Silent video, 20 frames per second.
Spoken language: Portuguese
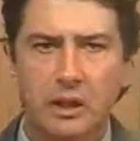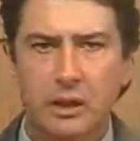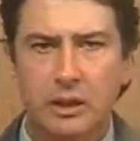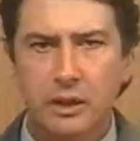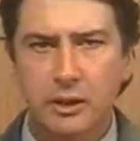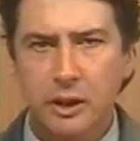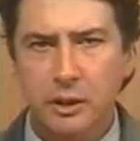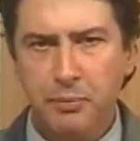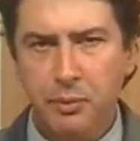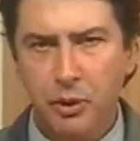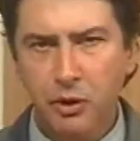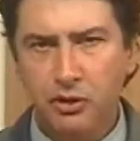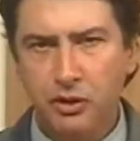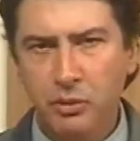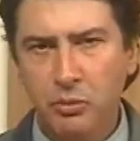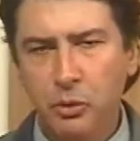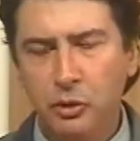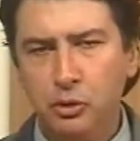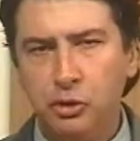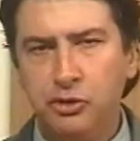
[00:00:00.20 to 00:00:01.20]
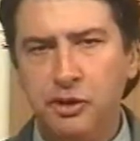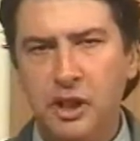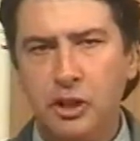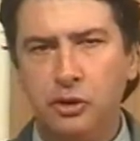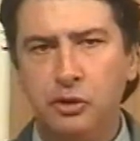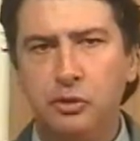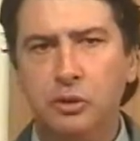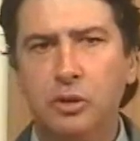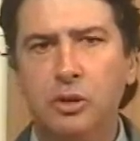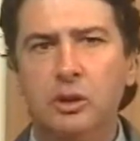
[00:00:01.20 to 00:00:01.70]
E depois de muitos
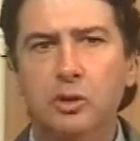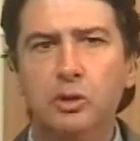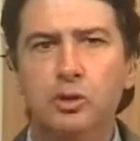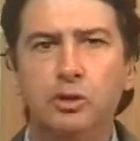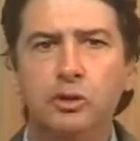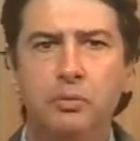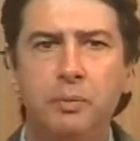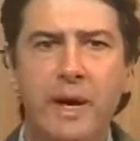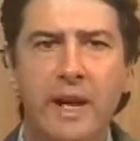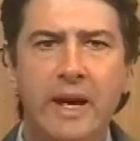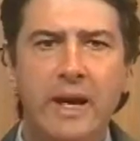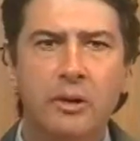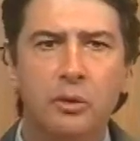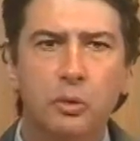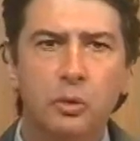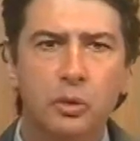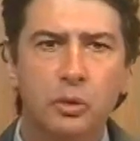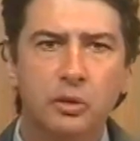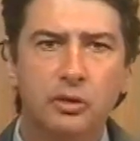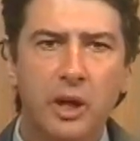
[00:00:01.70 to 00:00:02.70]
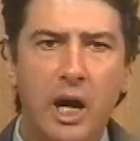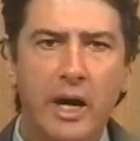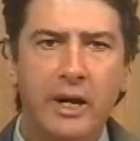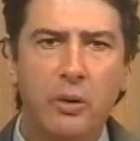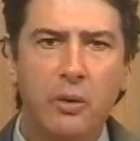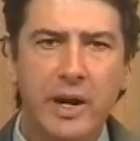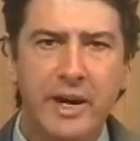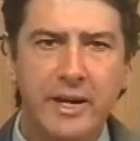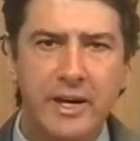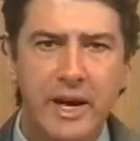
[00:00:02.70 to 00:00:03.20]
transtornos para os
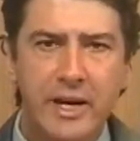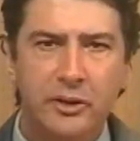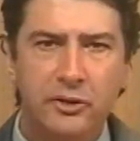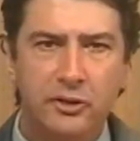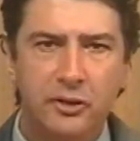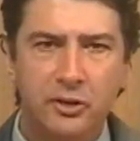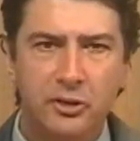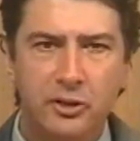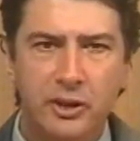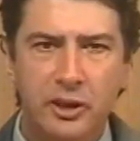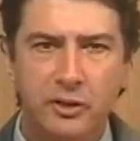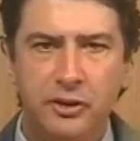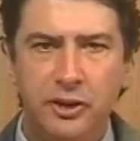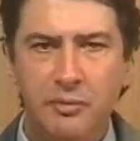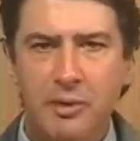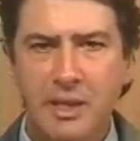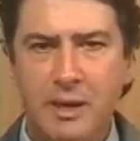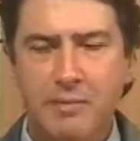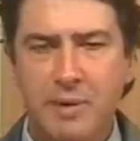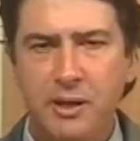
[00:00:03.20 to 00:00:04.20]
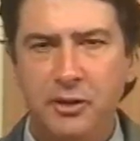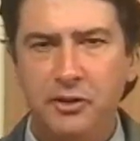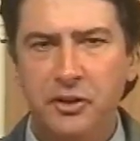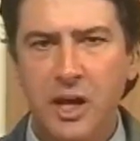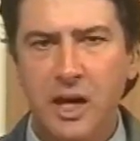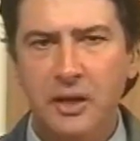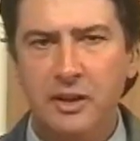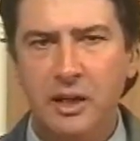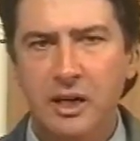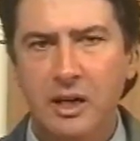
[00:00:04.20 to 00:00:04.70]
araucarienses, na semana
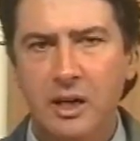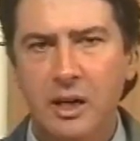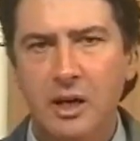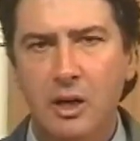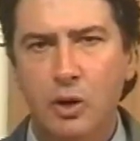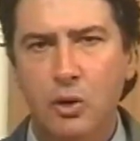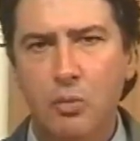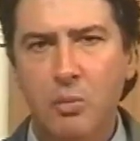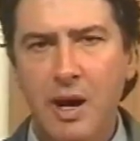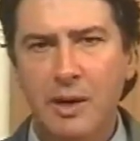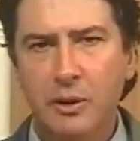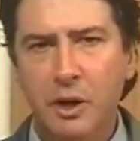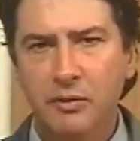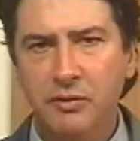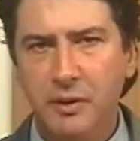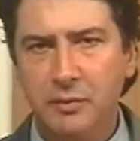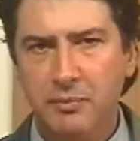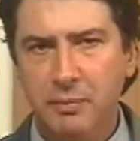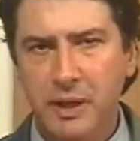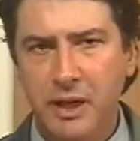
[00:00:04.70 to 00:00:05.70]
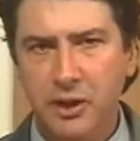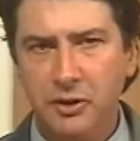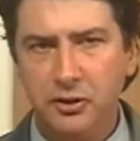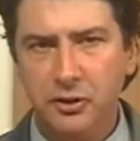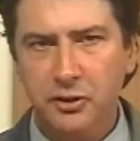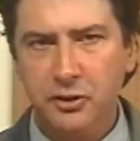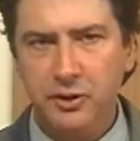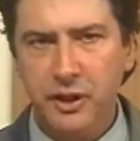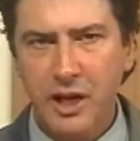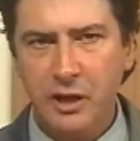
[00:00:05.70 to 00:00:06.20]
passada, uma nova empresa
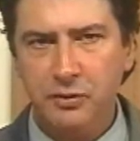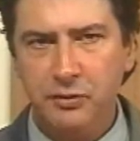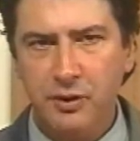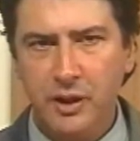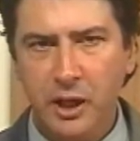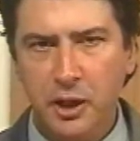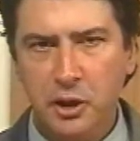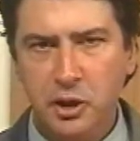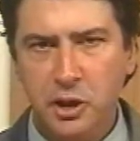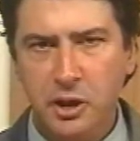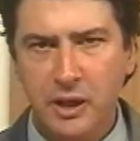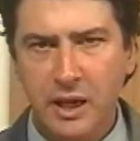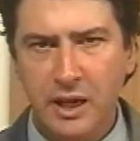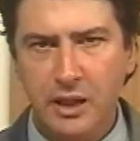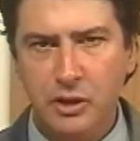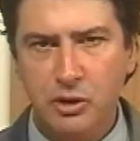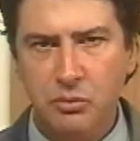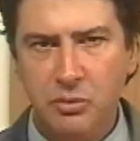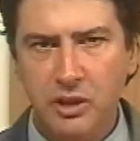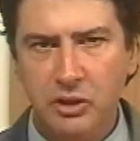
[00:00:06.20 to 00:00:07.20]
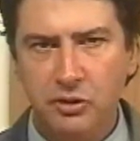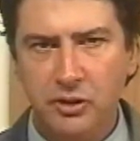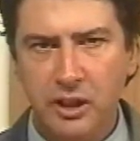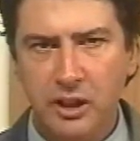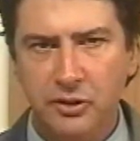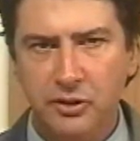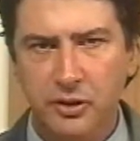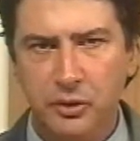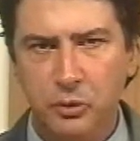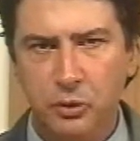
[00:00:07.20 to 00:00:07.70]
está à frente da
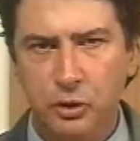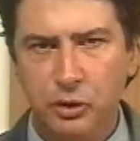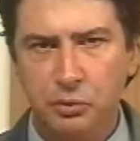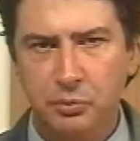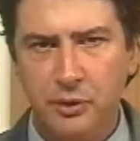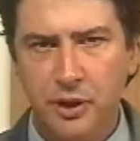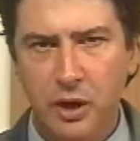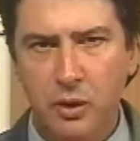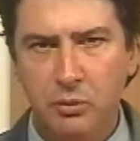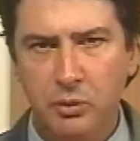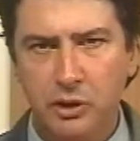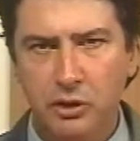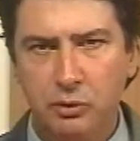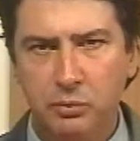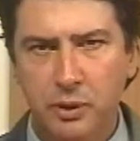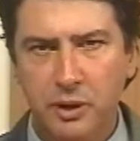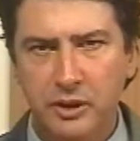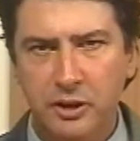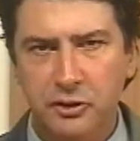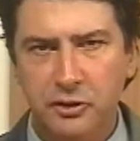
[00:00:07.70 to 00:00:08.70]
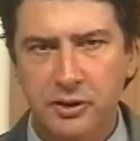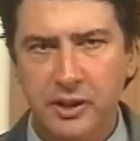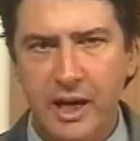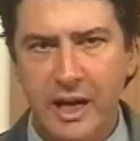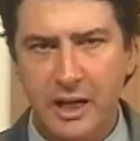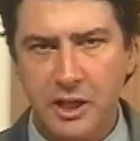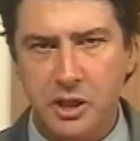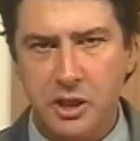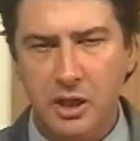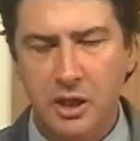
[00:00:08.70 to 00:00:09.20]
administração do Hospital Municipal da
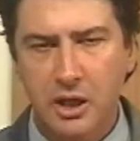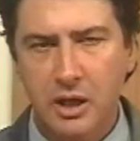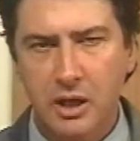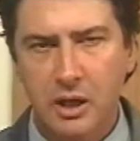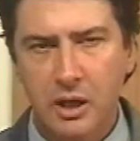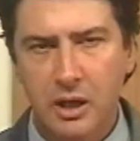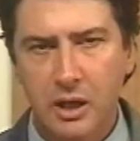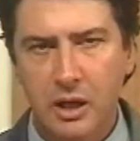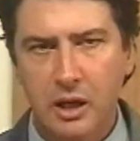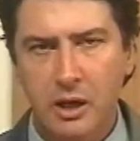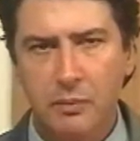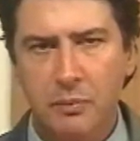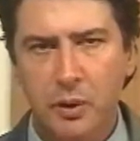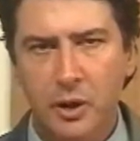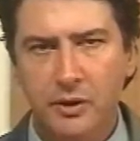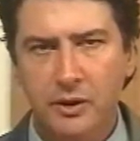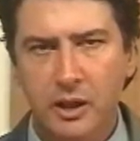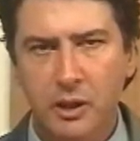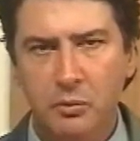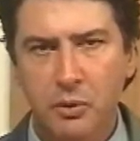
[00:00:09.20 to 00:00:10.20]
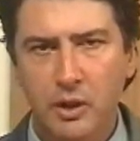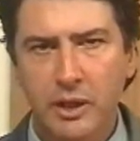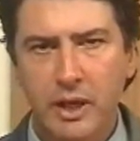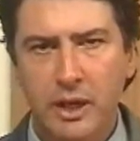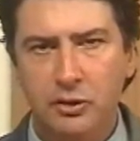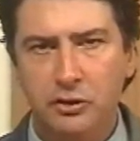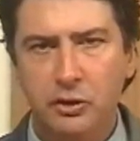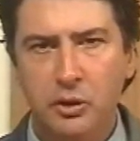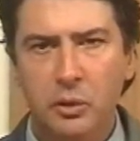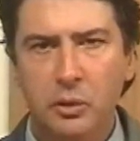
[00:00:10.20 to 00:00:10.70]
cidade. A repórter
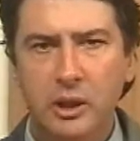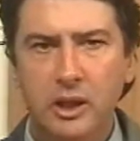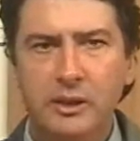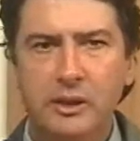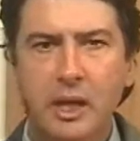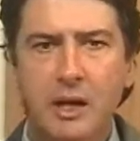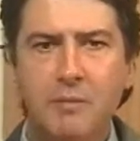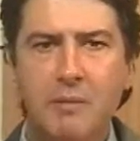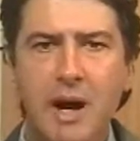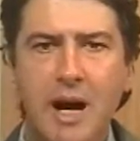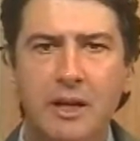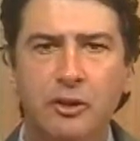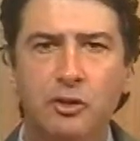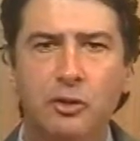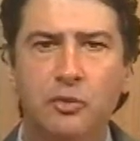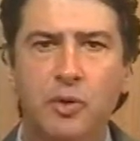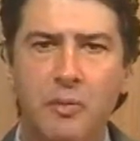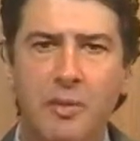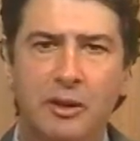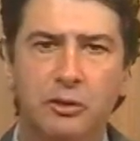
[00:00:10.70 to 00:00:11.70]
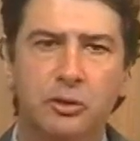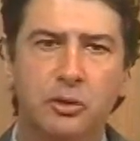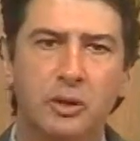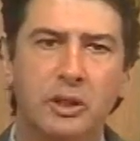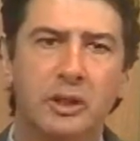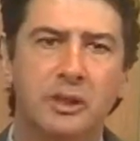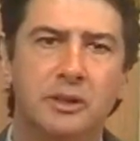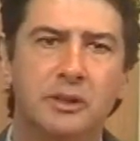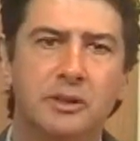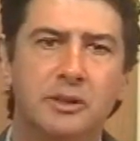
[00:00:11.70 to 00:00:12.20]
Mônica Seulin tem mais
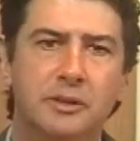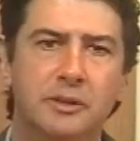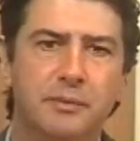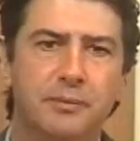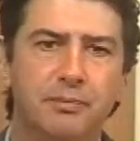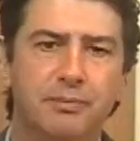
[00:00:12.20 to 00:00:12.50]
informações.